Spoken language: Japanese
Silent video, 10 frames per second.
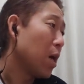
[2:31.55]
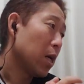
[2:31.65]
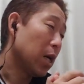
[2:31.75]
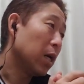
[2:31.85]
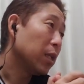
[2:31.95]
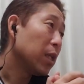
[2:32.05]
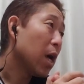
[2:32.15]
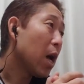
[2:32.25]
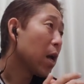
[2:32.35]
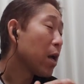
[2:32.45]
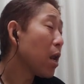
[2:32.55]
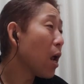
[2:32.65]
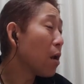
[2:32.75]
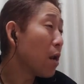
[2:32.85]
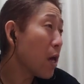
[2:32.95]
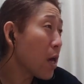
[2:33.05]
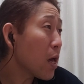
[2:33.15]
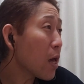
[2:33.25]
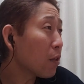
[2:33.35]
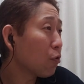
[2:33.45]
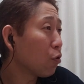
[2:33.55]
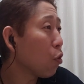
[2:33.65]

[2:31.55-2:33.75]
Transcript: 叶えられそ